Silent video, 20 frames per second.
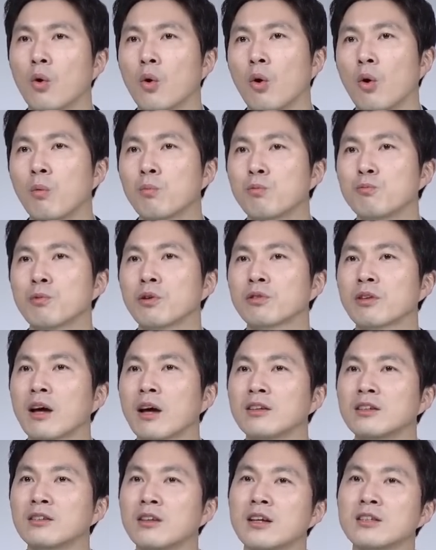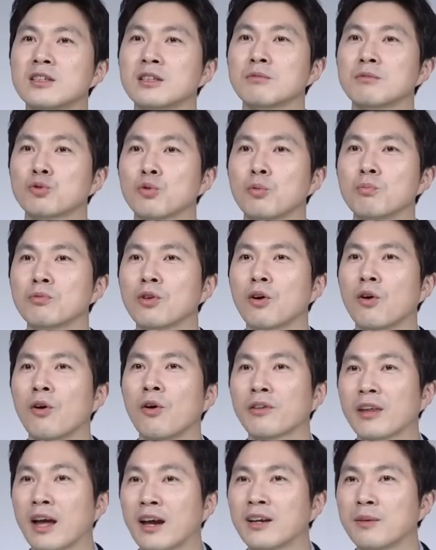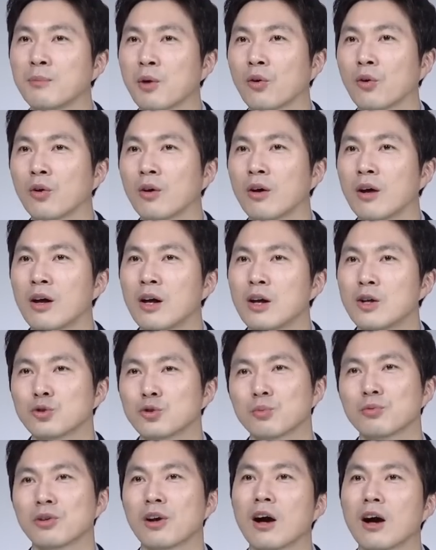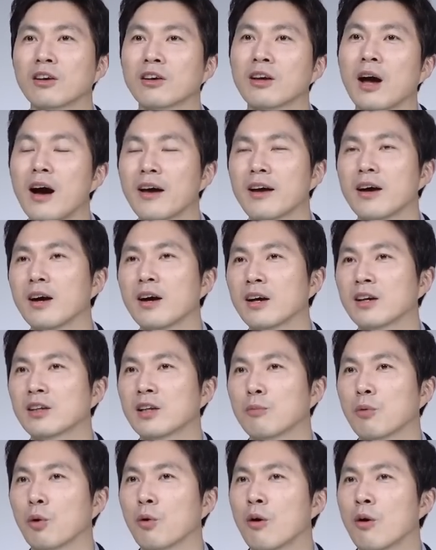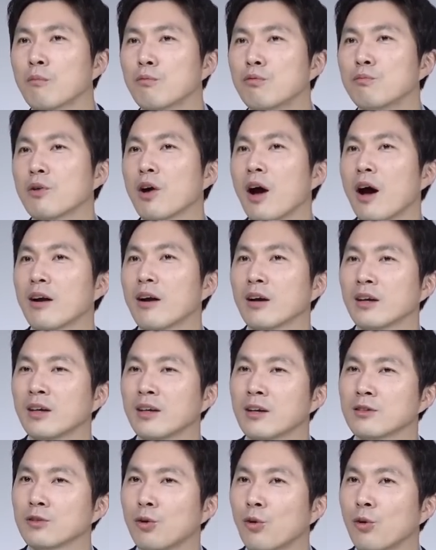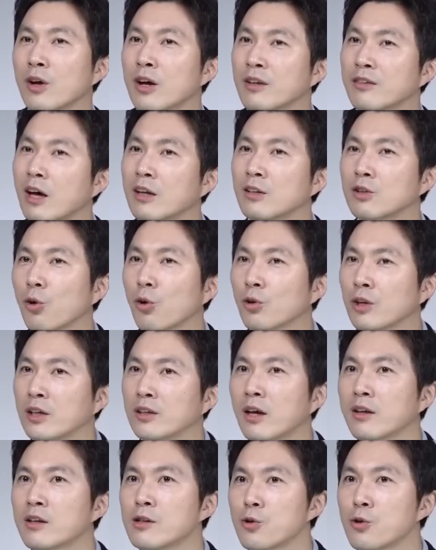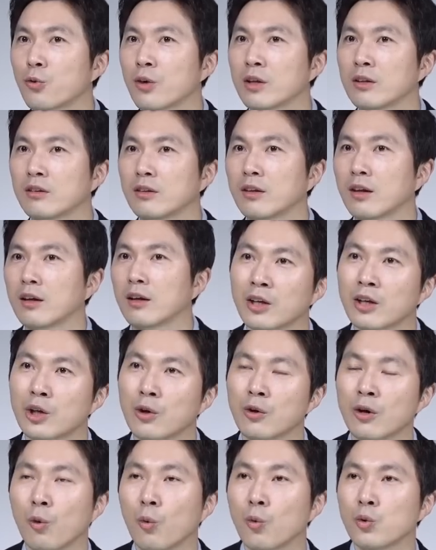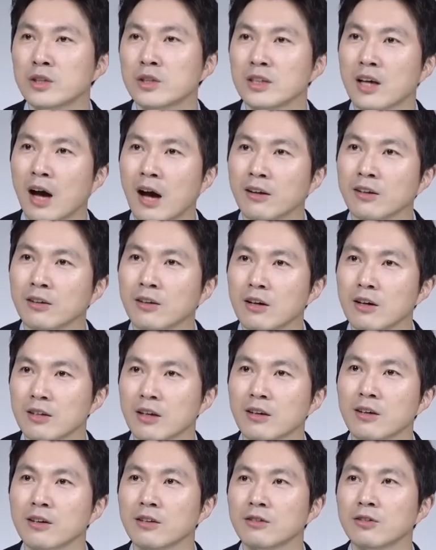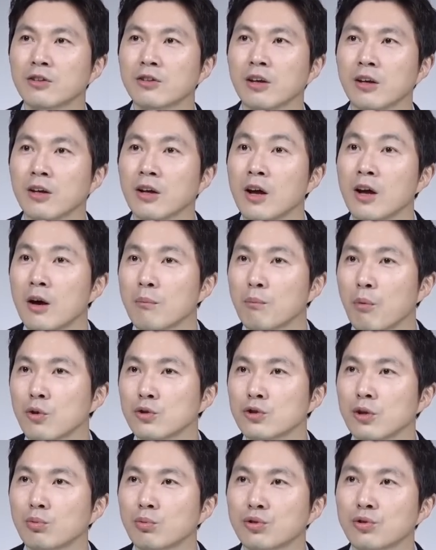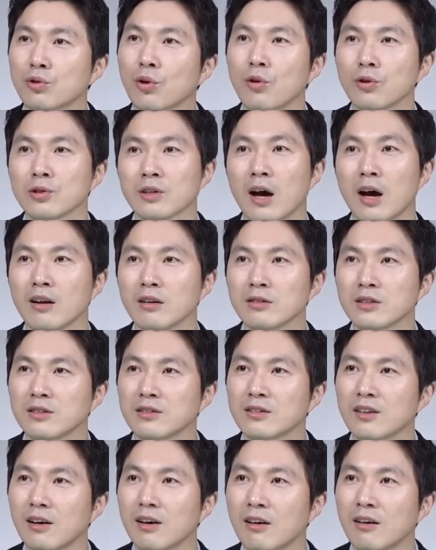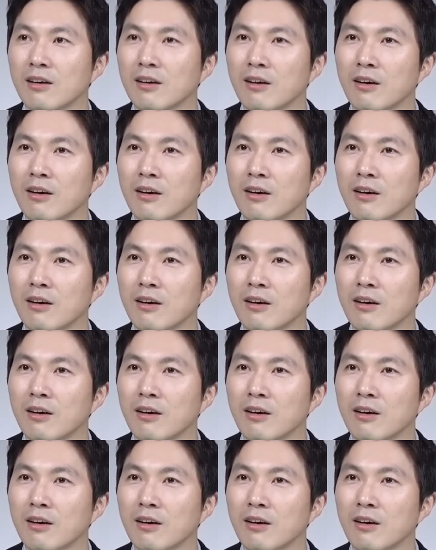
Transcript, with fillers: 어, 분명 나는 내 집 좀 더 내리면, 좀 더 가격이 하락하게 되면, 분명 하락이라서 나는 더 기다리려고 했는데 기회가 오지 않을까 생각했는데 벌써부터 사라진다?